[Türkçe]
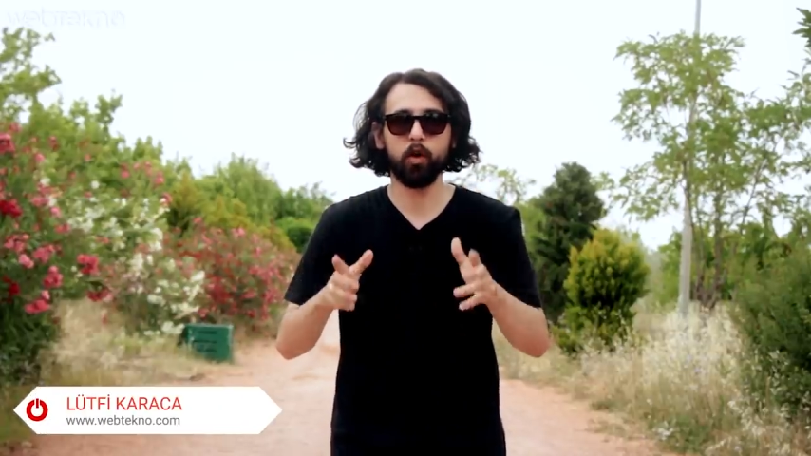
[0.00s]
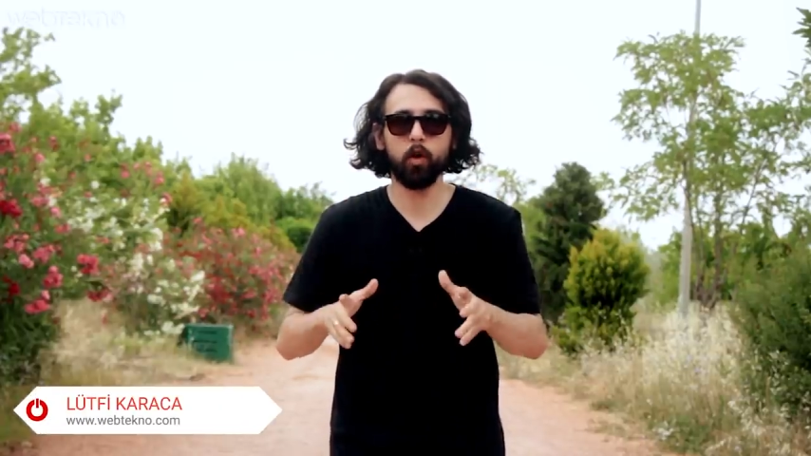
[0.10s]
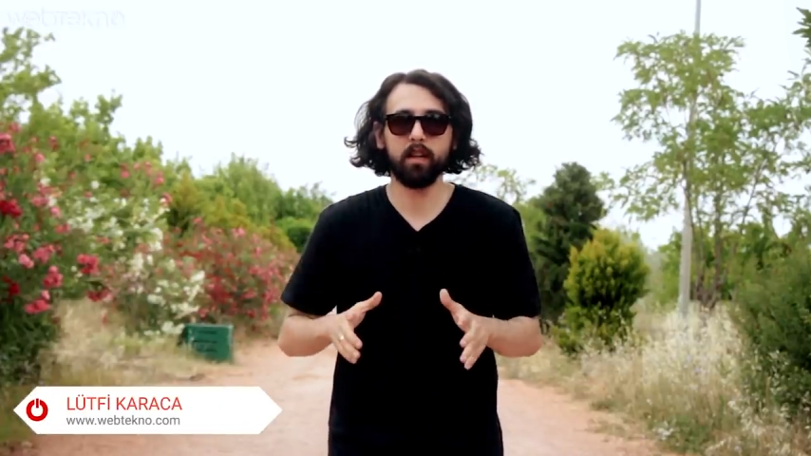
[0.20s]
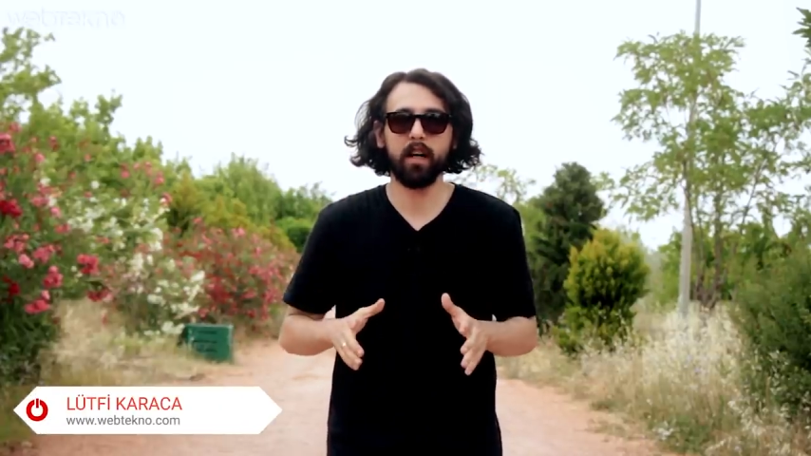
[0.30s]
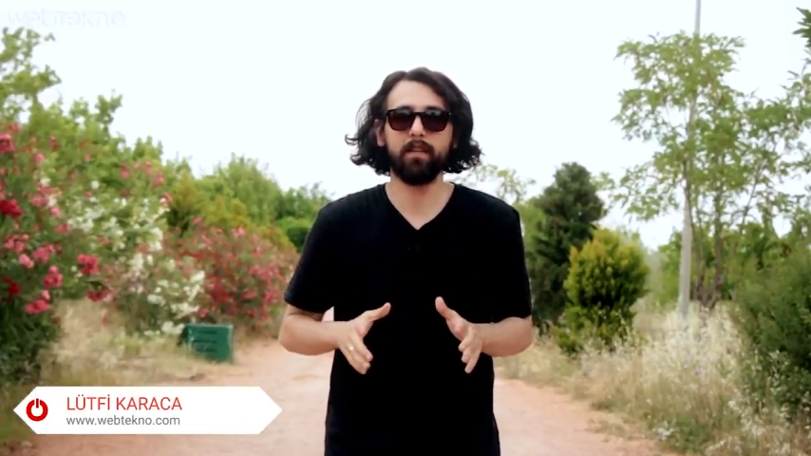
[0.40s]

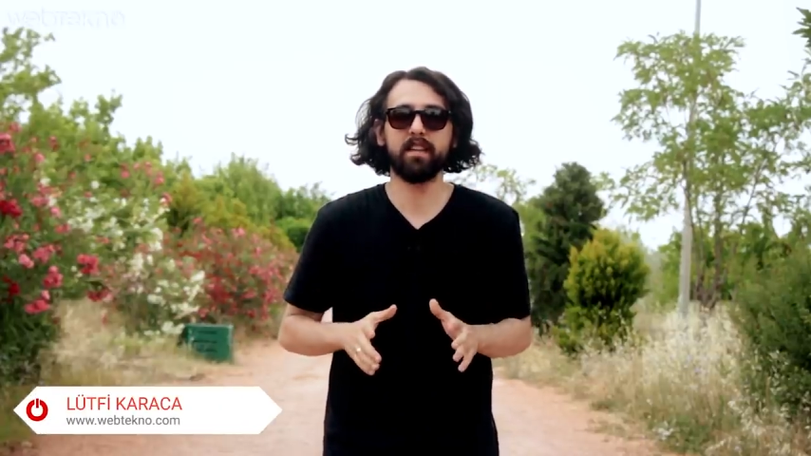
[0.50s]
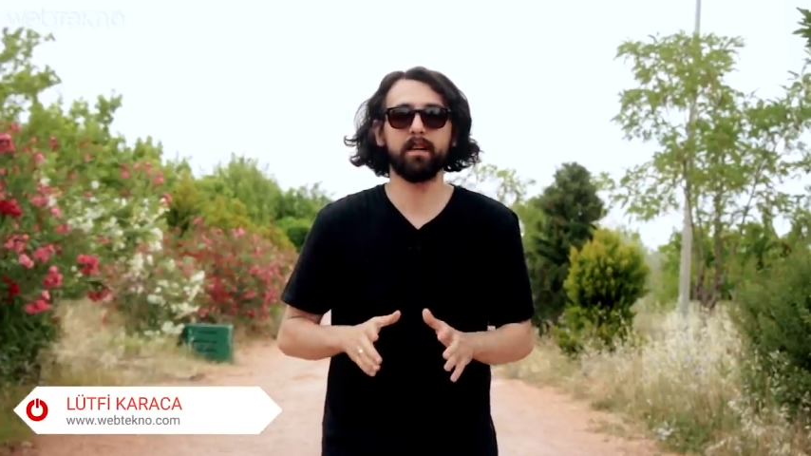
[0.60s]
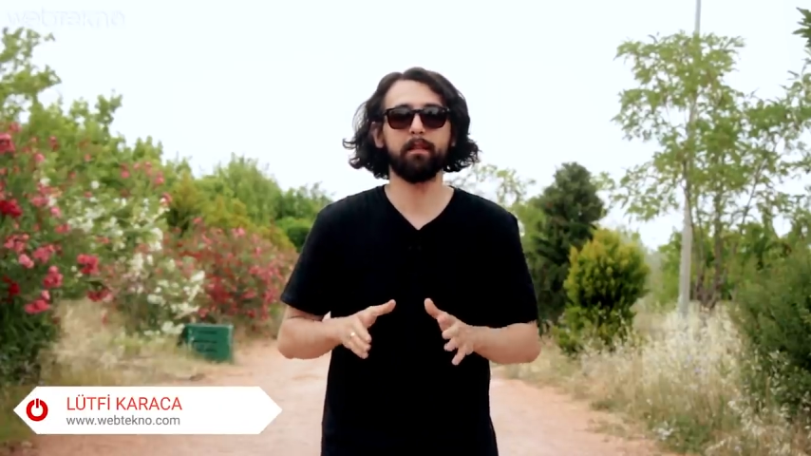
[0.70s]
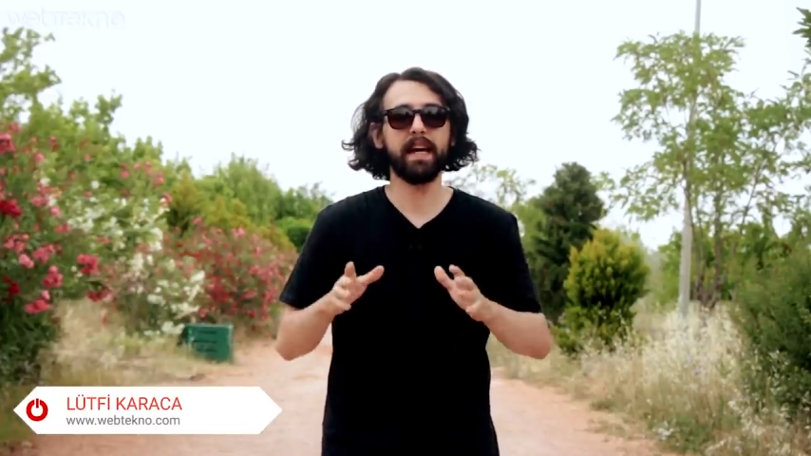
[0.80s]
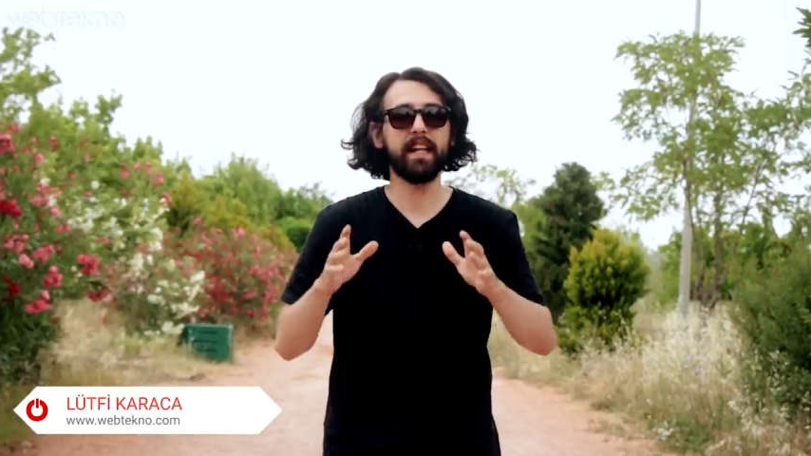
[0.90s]
çok daha
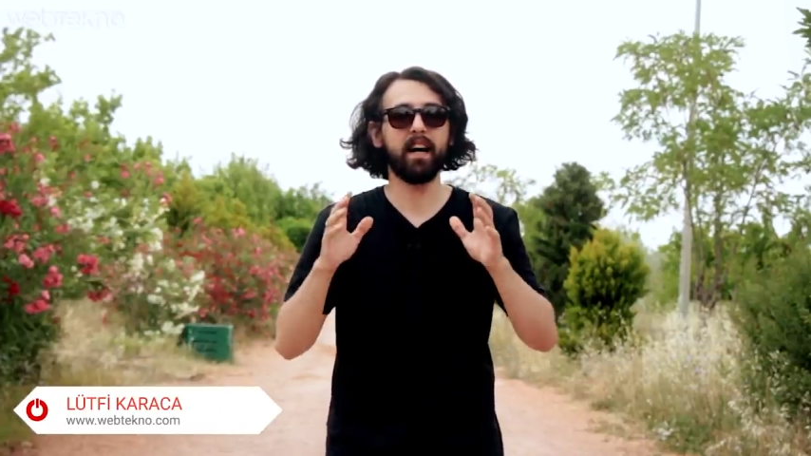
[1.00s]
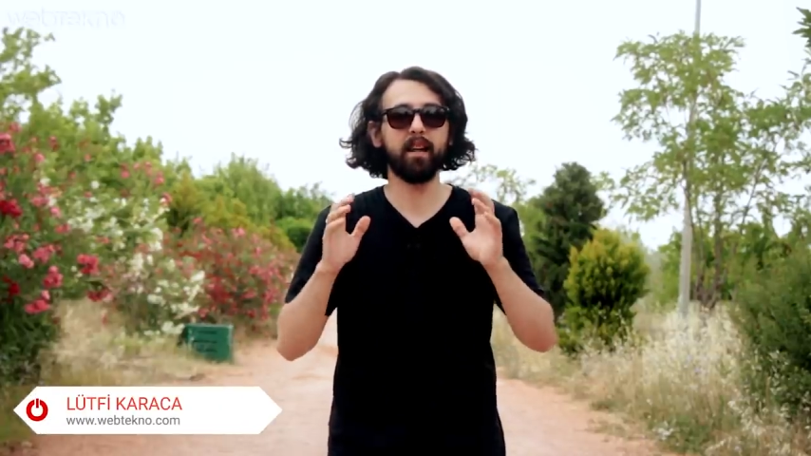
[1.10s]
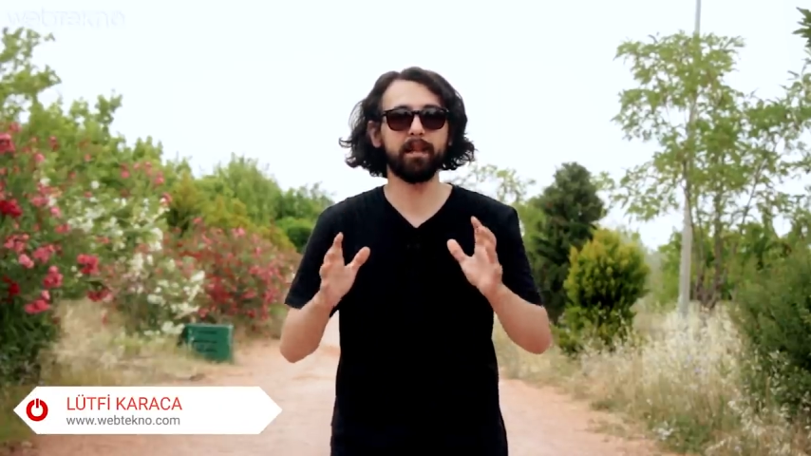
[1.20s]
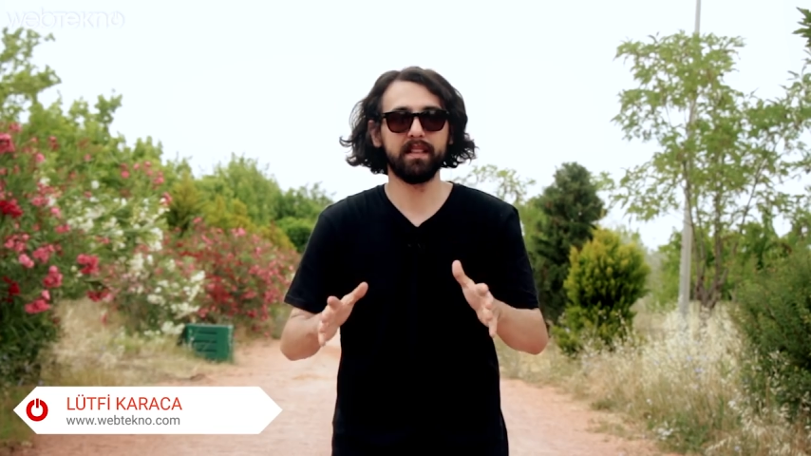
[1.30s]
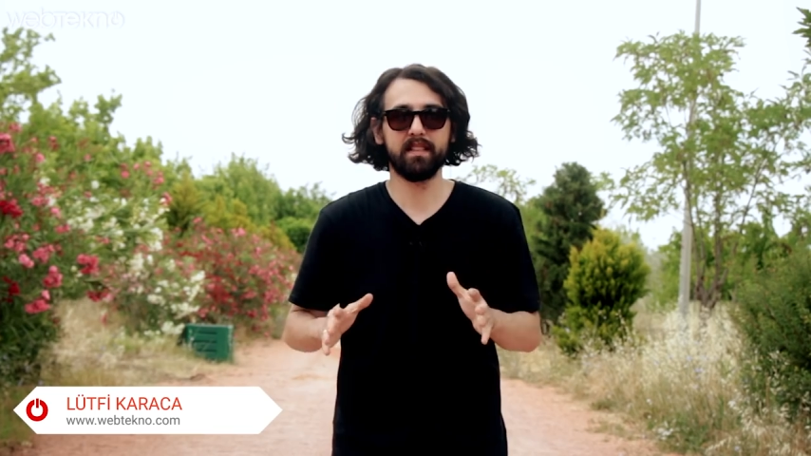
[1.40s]
fazla beğeni
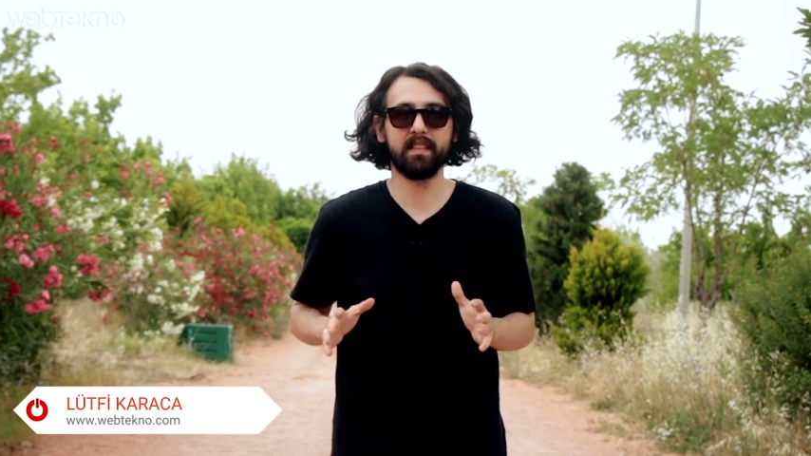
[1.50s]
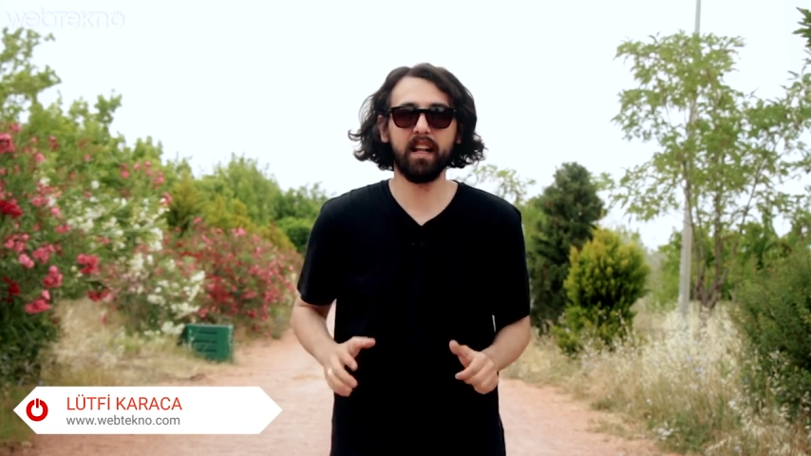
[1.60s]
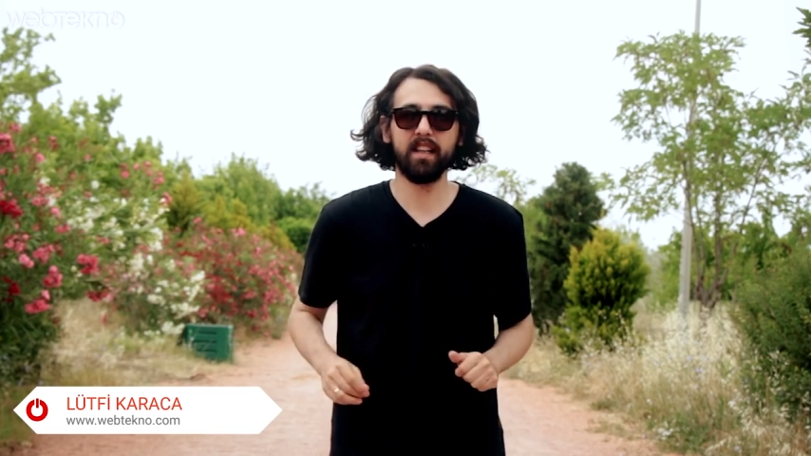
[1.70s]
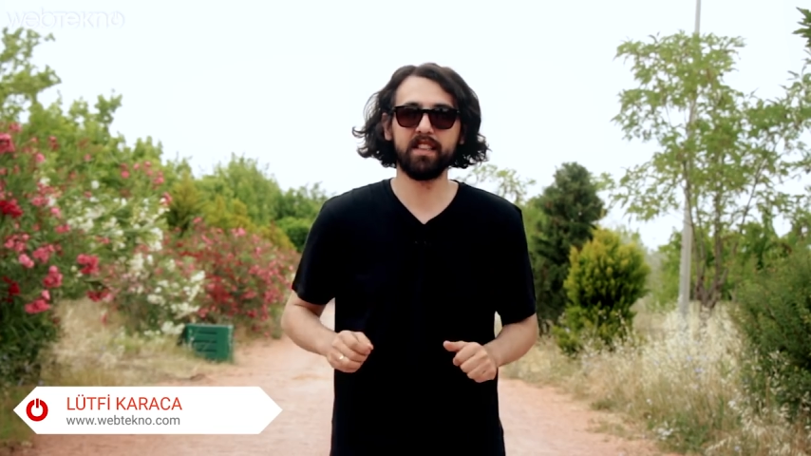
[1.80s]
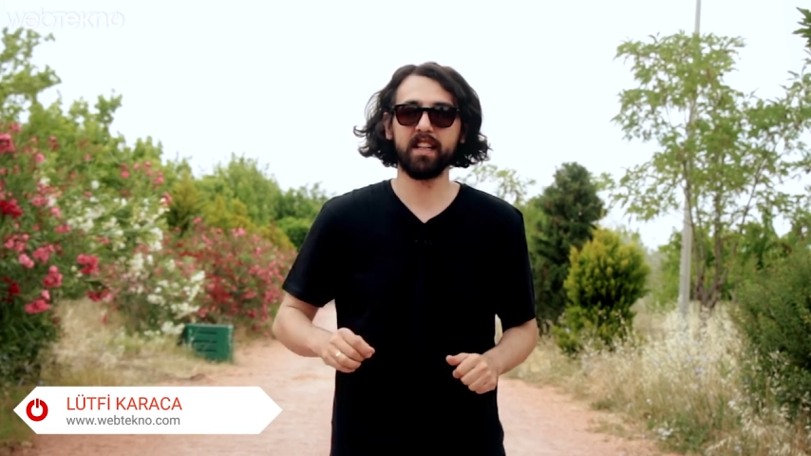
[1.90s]
almanızı
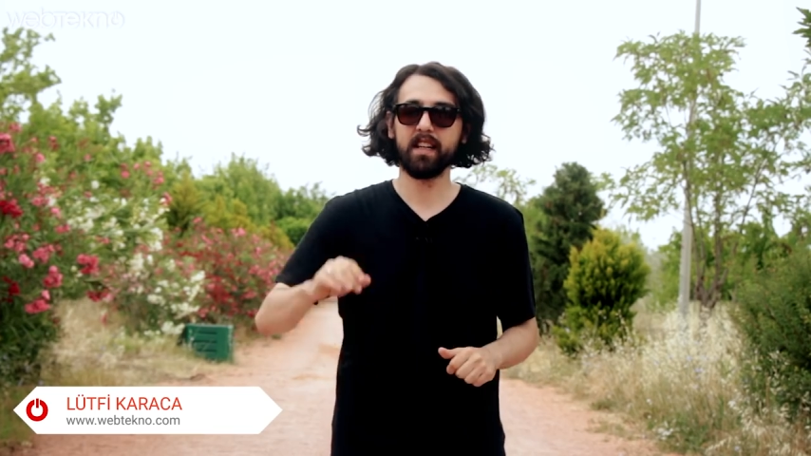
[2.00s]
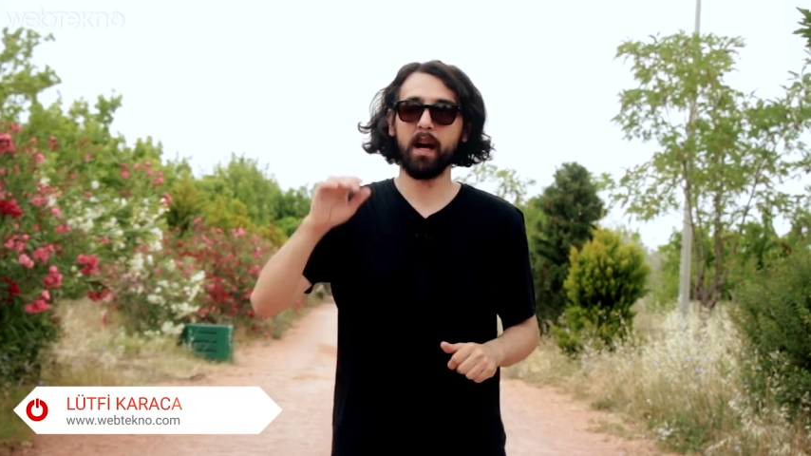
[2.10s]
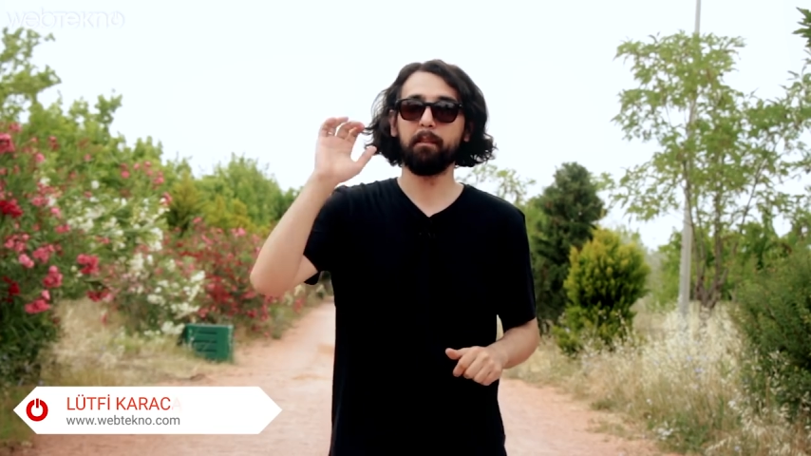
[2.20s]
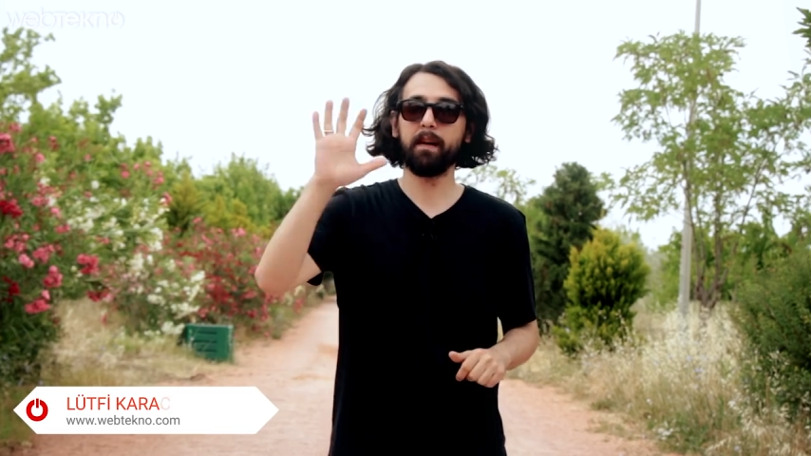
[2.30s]
sağlayacak